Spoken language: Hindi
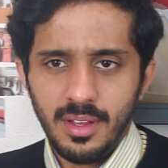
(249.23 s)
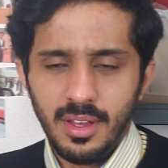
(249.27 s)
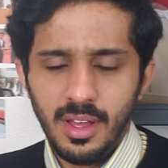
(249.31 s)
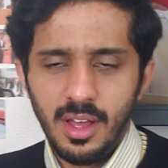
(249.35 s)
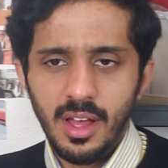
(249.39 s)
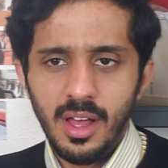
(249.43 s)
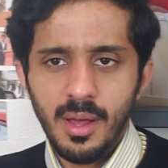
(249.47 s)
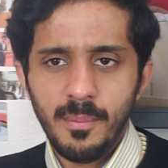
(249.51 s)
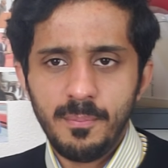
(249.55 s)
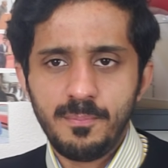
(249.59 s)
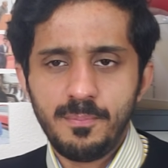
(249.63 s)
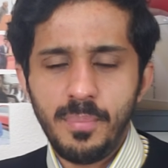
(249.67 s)

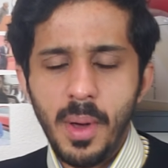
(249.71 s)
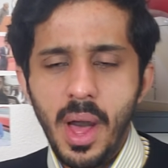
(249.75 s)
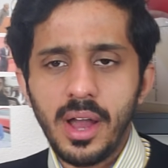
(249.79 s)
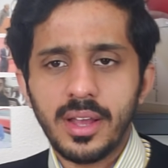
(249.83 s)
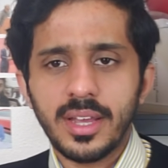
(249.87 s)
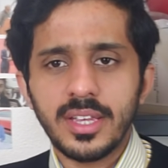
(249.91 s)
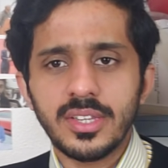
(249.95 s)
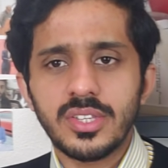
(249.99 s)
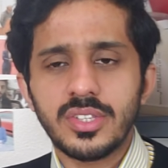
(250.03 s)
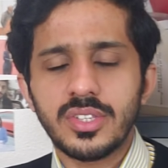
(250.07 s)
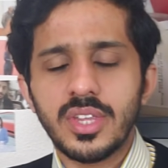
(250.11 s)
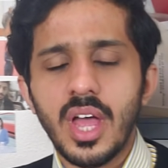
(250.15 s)
अब
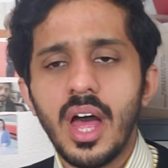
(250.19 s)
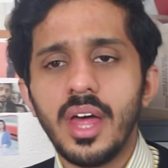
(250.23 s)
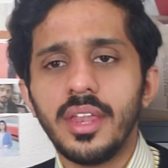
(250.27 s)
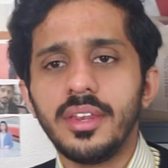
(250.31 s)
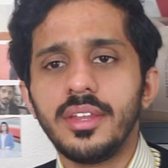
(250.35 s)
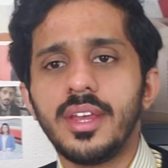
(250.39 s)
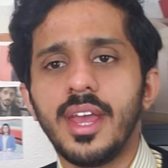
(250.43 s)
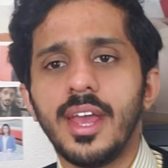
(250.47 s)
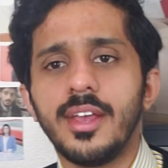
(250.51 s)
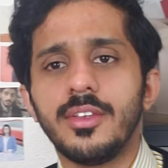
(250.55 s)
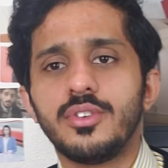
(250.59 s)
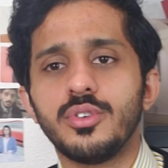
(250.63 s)

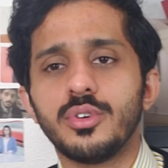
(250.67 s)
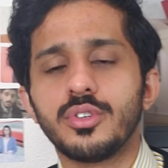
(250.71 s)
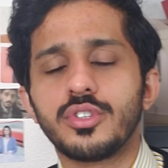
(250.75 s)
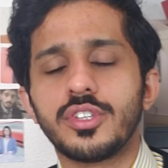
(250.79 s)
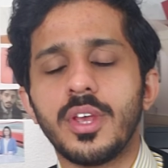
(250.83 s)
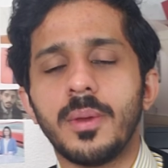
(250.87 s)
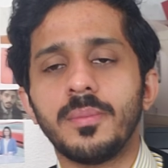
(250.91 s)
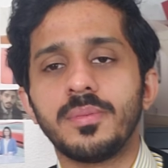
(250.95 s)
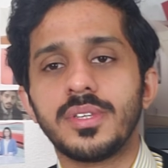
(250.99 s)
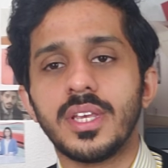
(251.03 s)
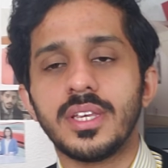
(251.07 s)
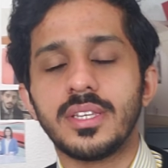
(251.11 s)
पाकिस्तान के जो
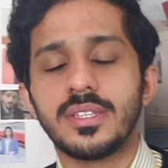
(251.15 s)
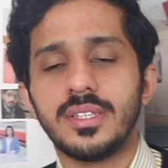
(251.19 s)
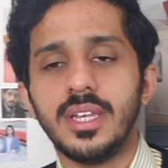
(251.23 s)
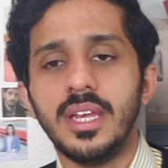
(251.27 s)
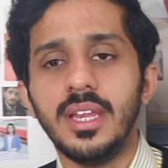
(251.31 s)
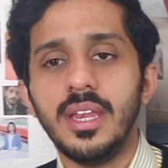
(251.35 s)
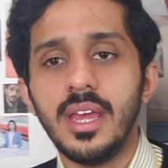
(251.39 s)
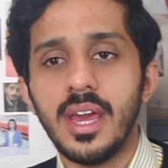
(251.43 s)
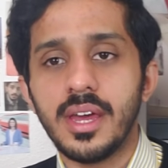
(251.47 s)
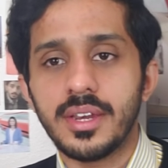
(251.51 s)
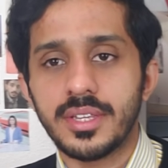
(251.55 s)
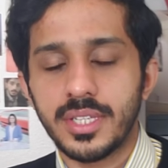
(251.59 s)
सबसे
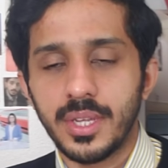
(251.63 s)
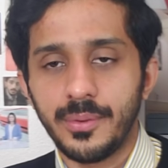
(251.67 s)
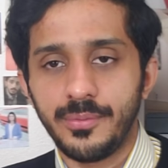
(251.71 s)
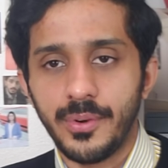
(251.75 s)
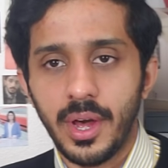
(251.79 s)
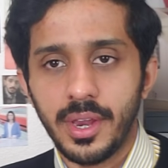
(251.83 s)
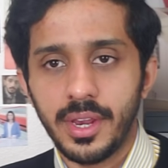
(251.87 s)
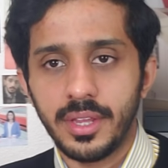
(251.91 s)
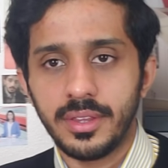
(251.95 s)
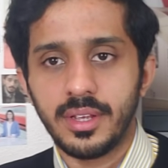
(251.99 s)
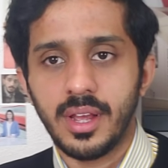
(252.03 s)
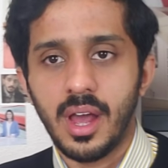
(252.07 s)
सीनियर
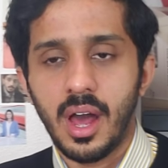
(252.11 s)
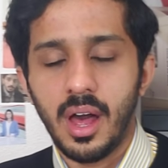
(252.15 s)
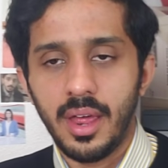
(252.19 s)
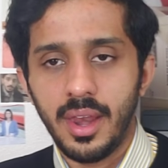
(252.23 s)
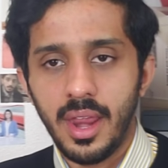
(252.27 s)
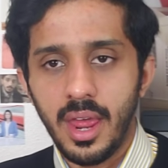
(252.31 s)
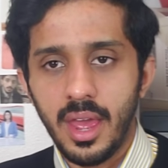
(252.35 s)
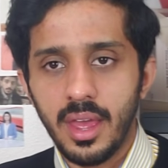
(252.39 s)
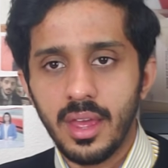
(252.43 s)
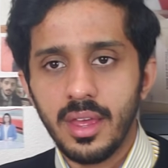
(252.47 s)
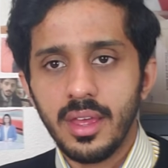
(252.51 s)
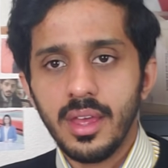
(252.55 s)

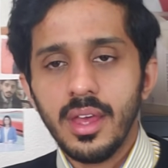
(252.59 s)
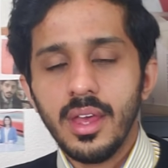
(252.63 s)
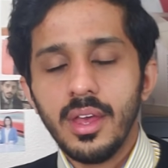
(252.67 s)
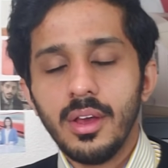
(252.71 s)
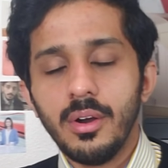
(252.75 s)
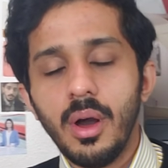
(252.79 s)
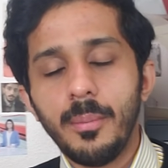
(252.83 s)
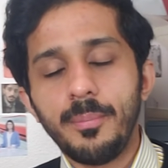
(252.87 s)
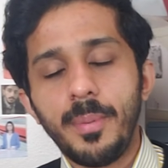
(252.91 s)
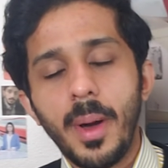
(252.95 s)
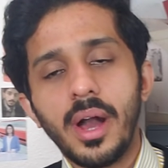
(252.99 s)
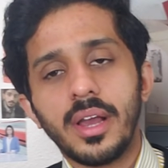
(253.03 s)
सिफारतकार हैं
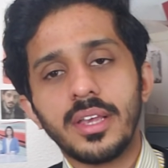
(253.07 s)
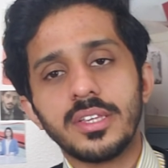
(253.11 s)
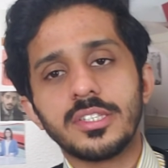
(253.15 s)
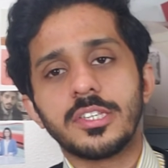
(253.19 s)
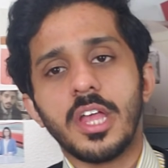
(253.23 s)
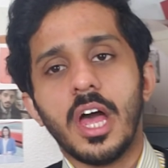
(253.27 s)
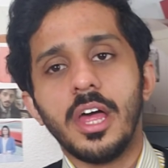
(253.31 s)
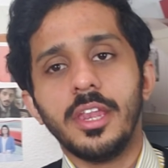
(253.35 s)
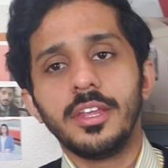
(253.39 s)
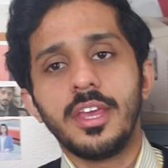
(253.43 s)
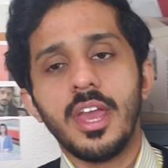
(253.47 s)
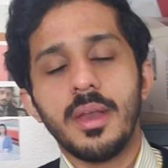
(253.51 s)
और
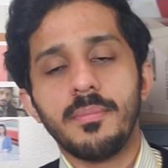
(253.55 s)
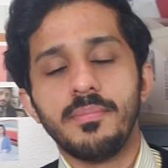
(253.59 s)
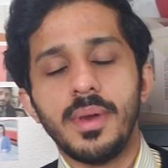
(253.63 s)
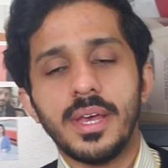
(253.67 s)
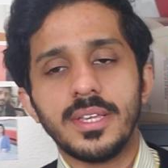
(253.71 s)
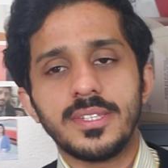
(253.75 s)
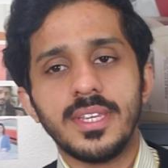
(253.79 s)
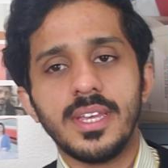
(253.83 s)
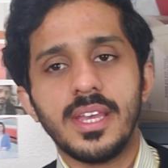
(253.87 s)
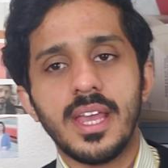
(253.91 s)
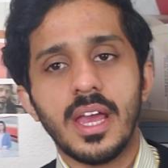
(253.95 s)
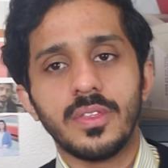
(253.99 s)
पाकिस्तान के
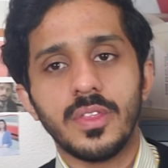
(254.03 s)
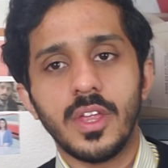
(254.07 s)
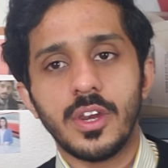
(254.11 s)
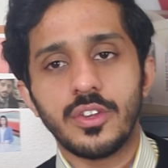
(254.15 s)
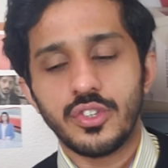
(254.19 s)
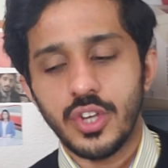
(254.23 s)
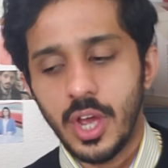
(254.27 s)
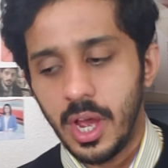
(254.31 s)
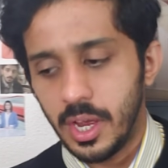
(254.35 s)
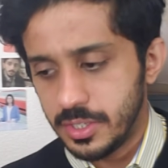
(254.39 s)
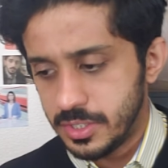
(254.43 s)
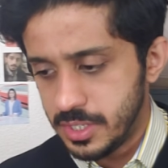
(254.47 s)
एम्बेसी के अंदर
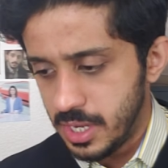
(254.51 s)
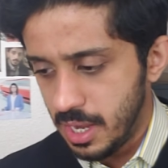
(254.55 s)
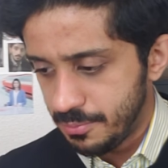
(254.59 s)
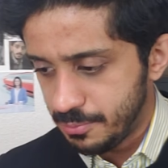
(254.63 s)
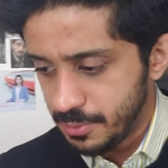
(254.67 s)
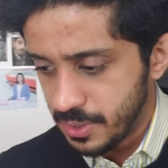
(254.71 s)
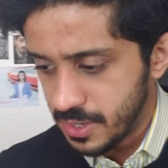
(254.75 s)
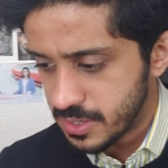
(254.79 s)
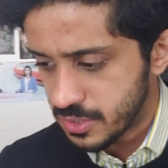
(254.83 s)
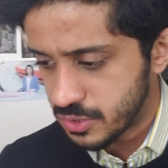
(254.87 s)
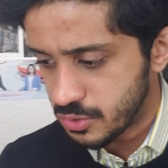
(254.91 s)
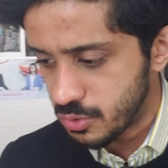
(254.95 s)
चार्ज डी
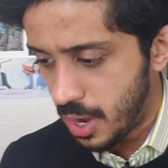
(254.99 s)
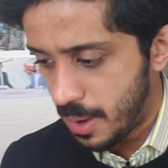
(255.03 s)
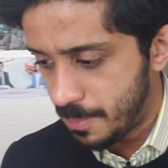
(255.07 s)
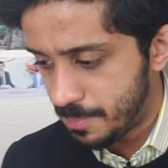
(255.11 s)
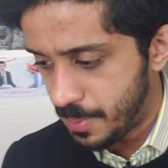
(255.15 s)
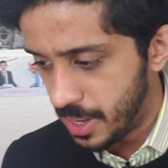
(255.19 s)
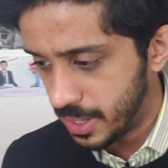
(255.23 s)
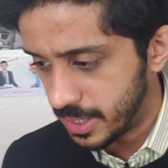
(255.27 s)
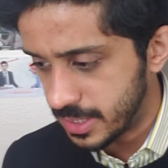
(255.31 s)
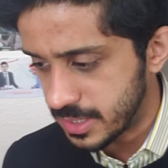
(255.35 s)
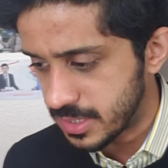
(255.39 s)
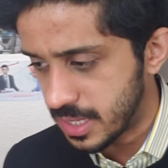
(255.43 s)
अफेयर्स जो है
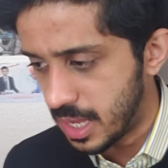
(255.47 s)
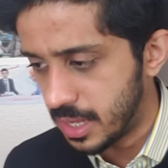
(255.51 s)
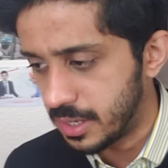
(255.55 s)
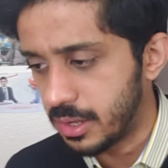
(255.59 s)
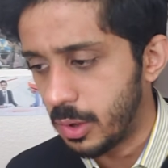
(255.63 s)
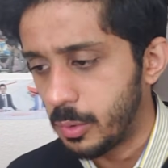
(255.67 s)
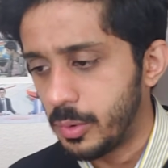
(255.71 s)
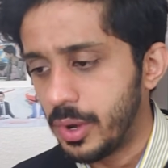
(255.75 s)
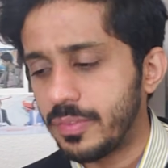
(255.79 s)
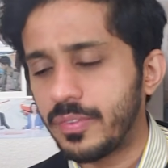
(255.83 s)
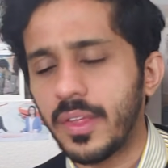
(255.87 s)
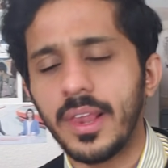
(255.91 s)
पाकिस्तान
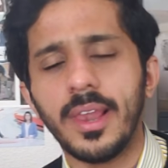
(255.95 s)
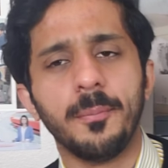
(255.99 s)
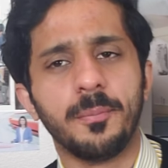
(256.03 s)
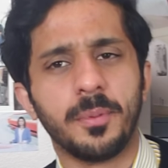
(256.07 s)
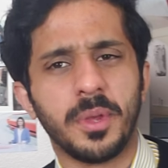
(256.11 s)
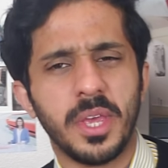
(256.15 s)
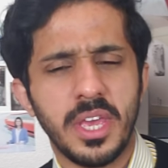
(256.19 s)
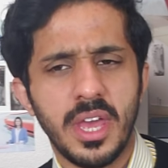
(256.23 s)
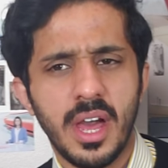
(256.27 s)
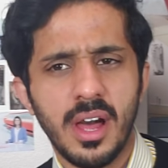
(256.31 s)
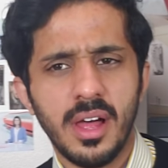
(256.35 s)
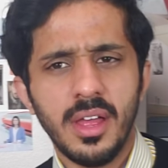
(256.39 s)
के उन्हें
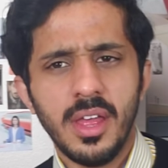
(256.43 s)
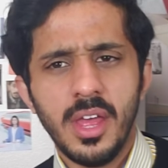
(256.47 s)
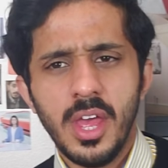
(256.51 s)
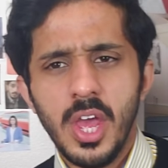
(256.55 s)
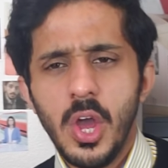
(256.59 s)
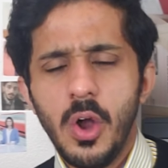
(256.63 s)
तलब किया